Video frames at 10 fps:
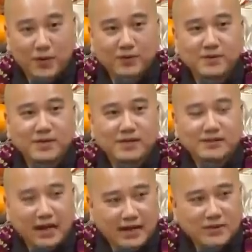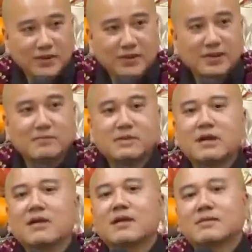hộ, trợ duyên thì
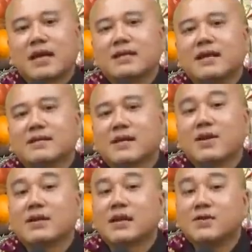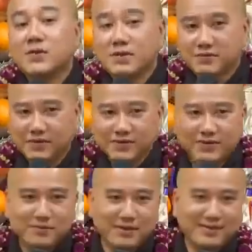mình đó là thấy rằng đó là cái duyên phước
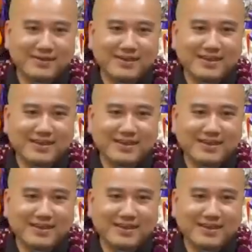của mình.